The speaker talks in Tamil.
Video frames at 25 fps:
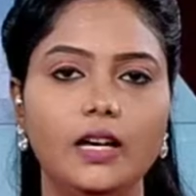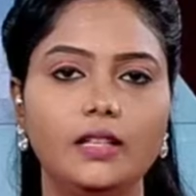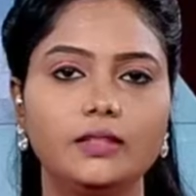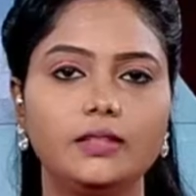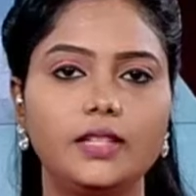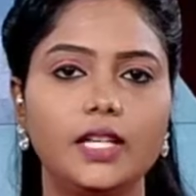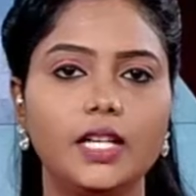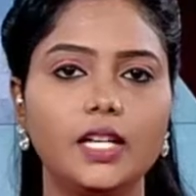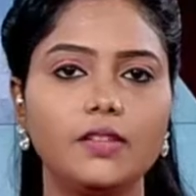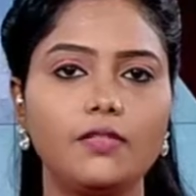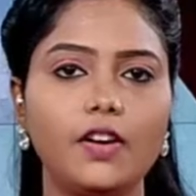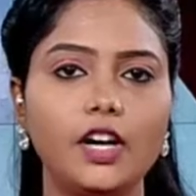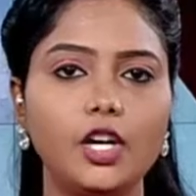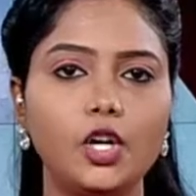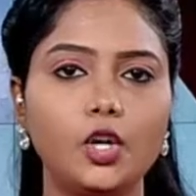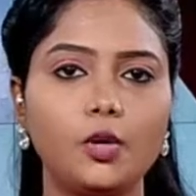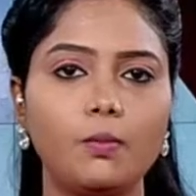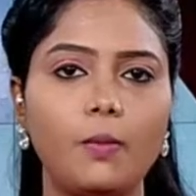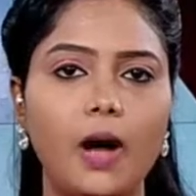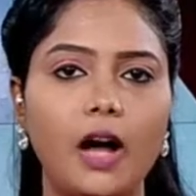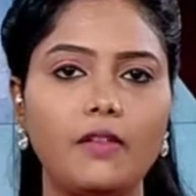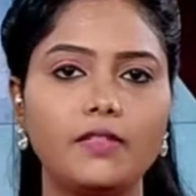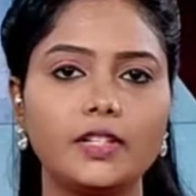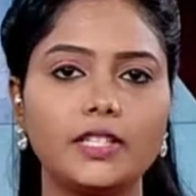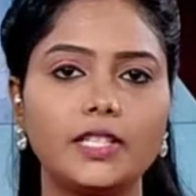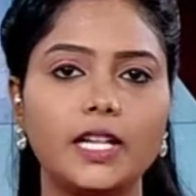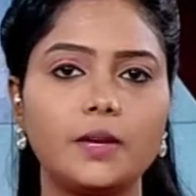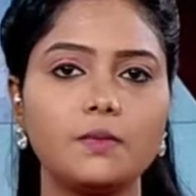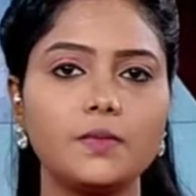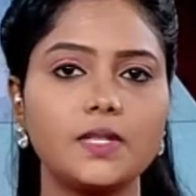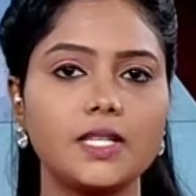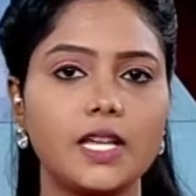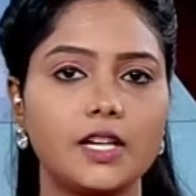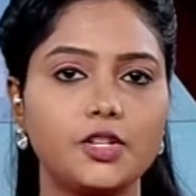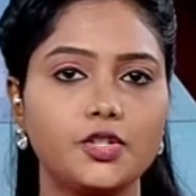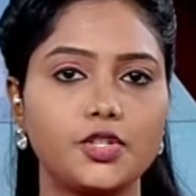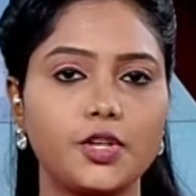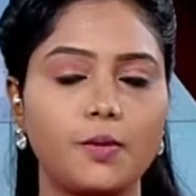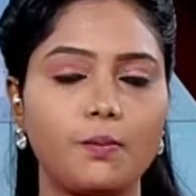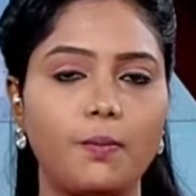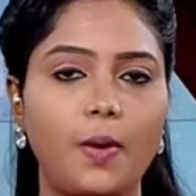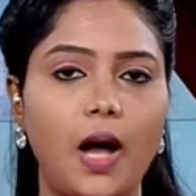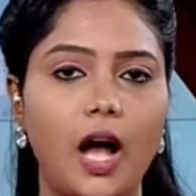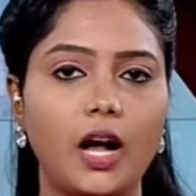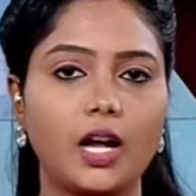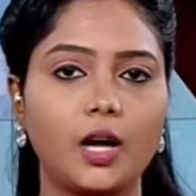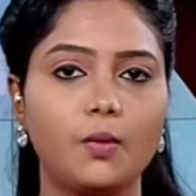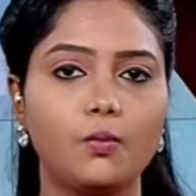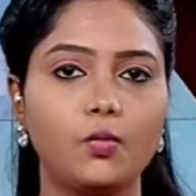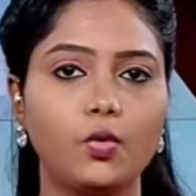திருவள்ளூர் மாவட்டம் சென்றும்
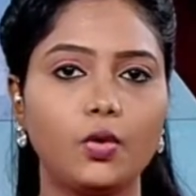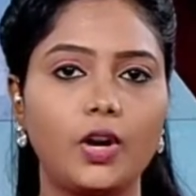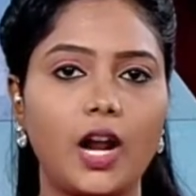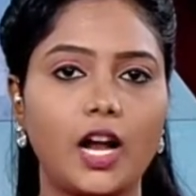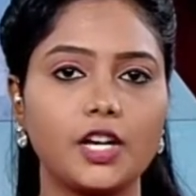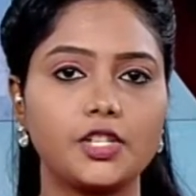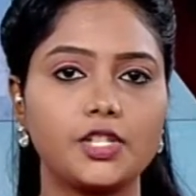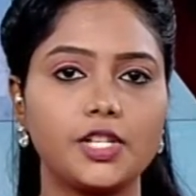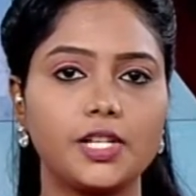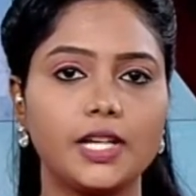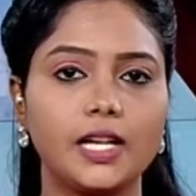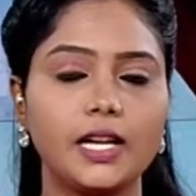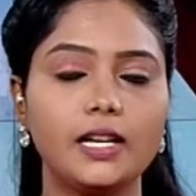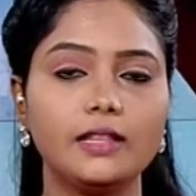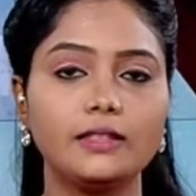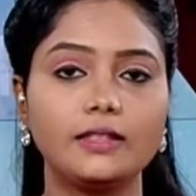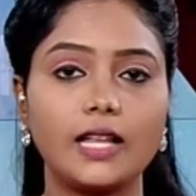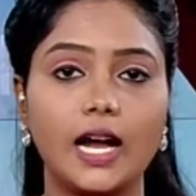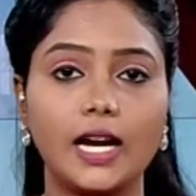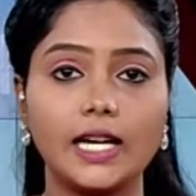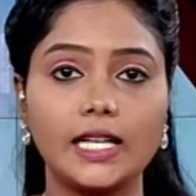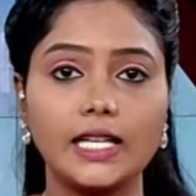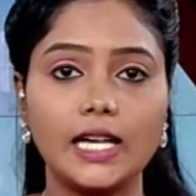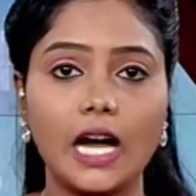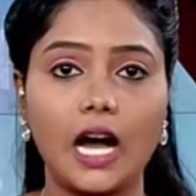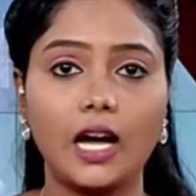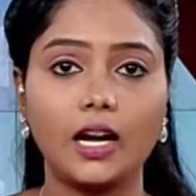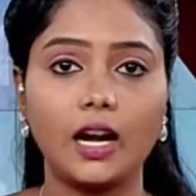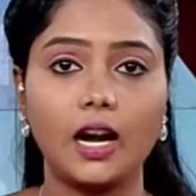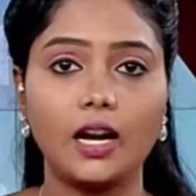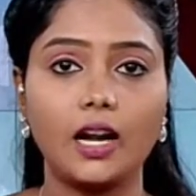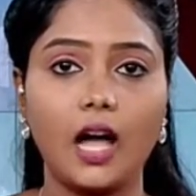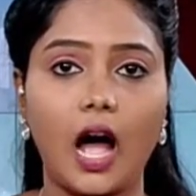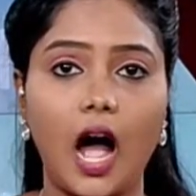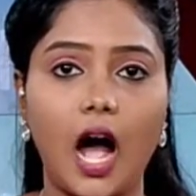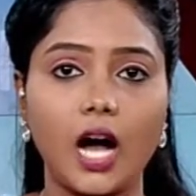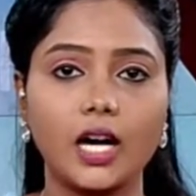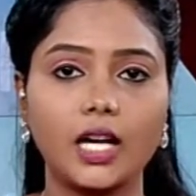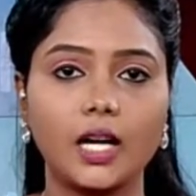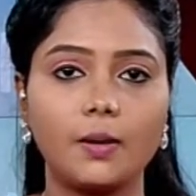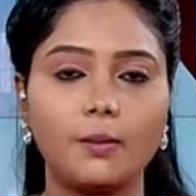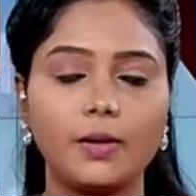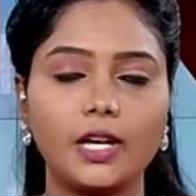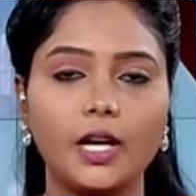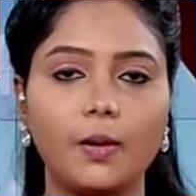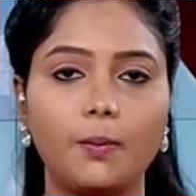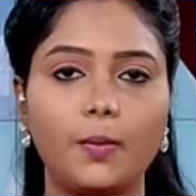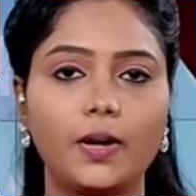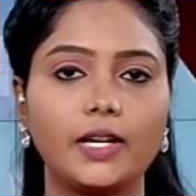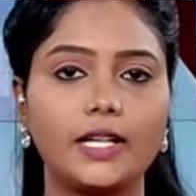பாக்கம் ஊராட்சியில் தனியாரால்
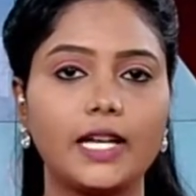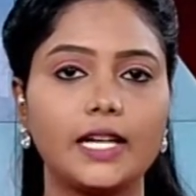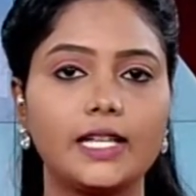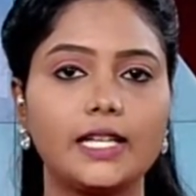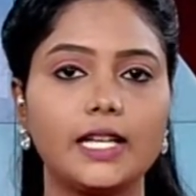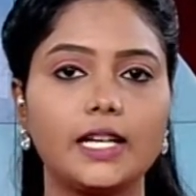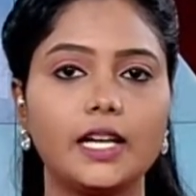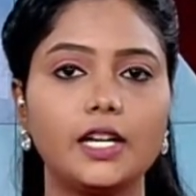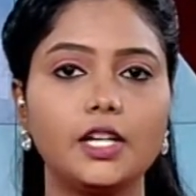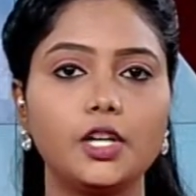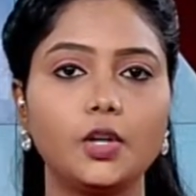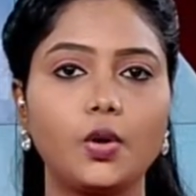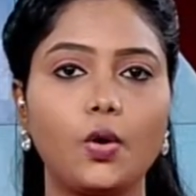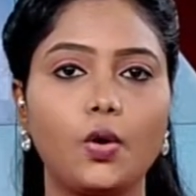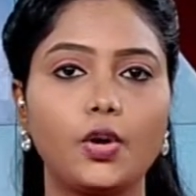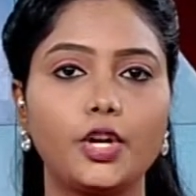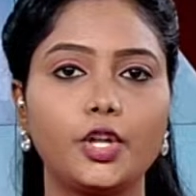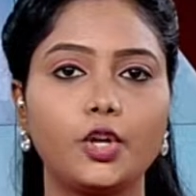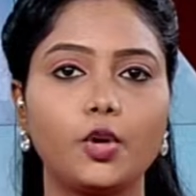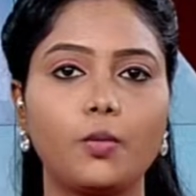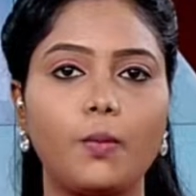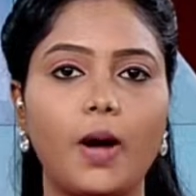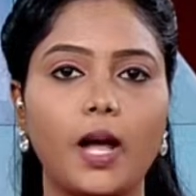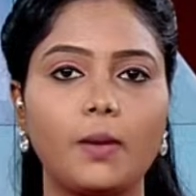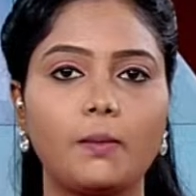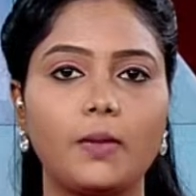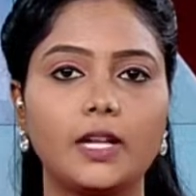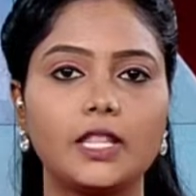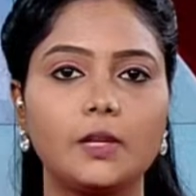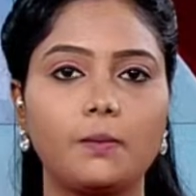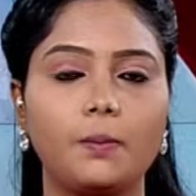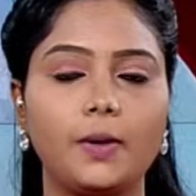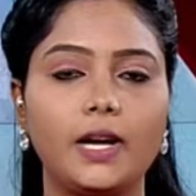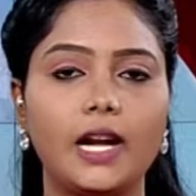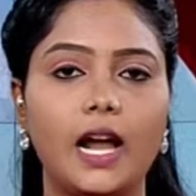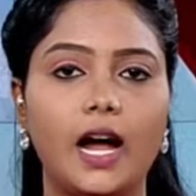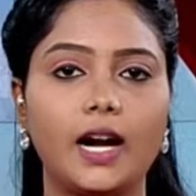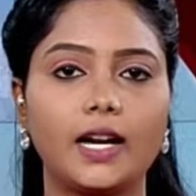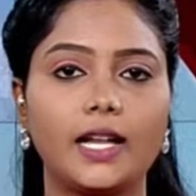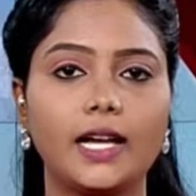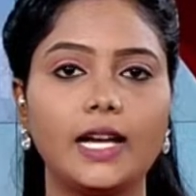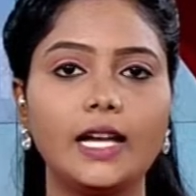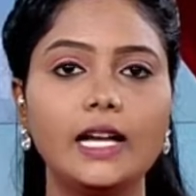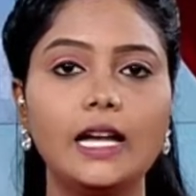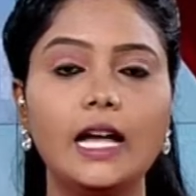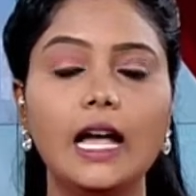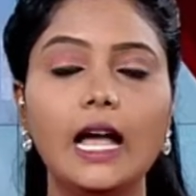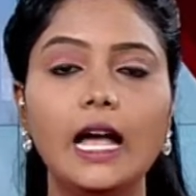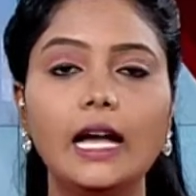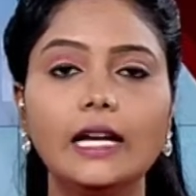ஆக்கிரமிக்கப்பட்ட இரண்டு கோடி ரூபாய் மதிப்பிலான
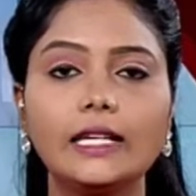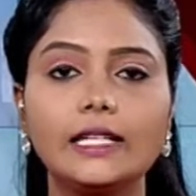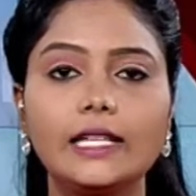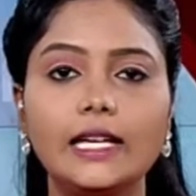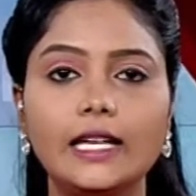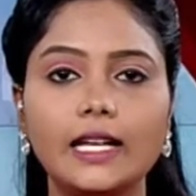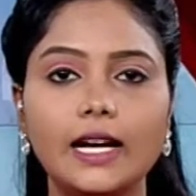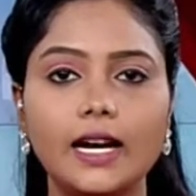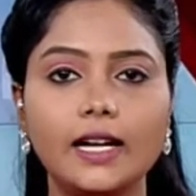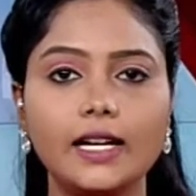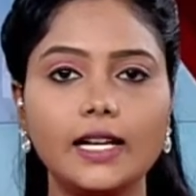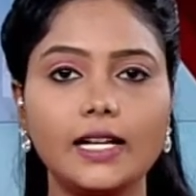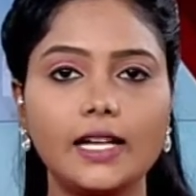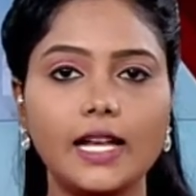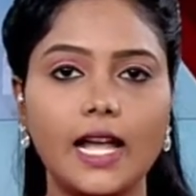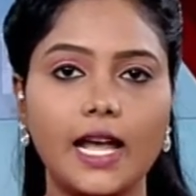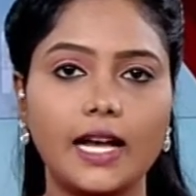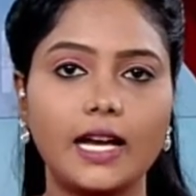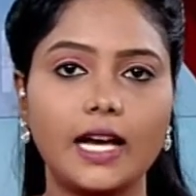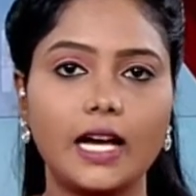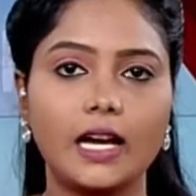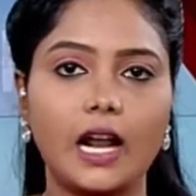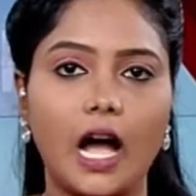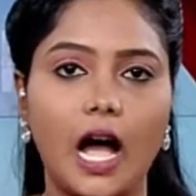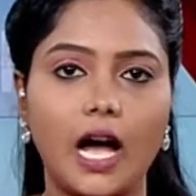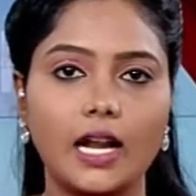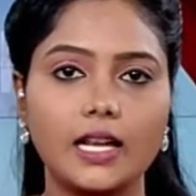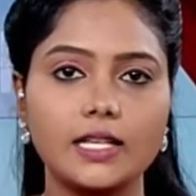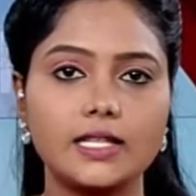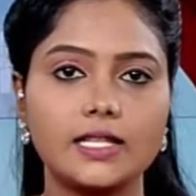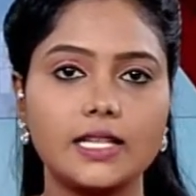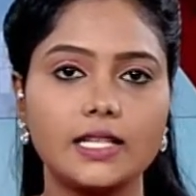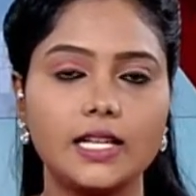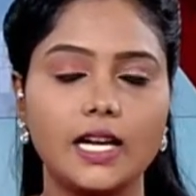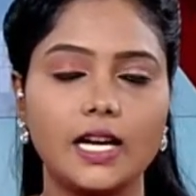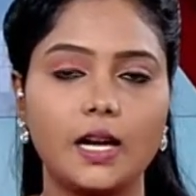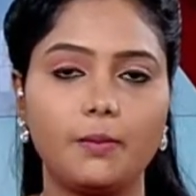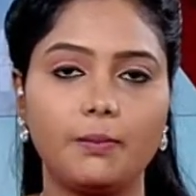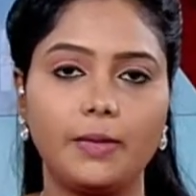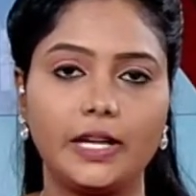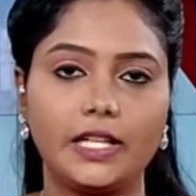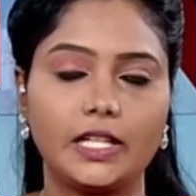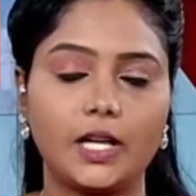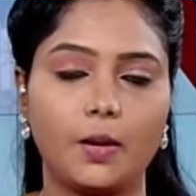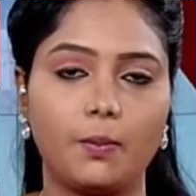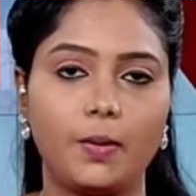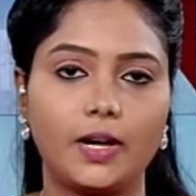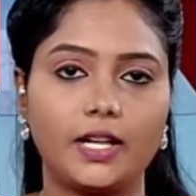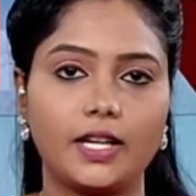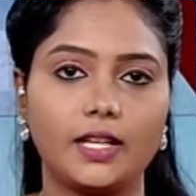இரண்டு ஏக்கர் அரசு நிலம்
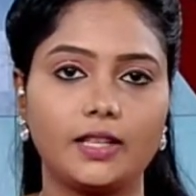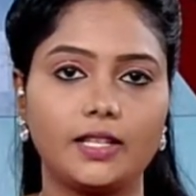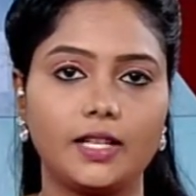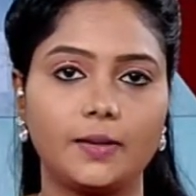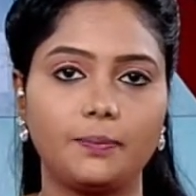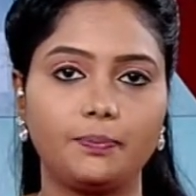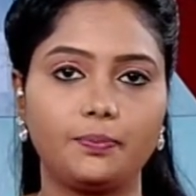மீட்கப்பட்டது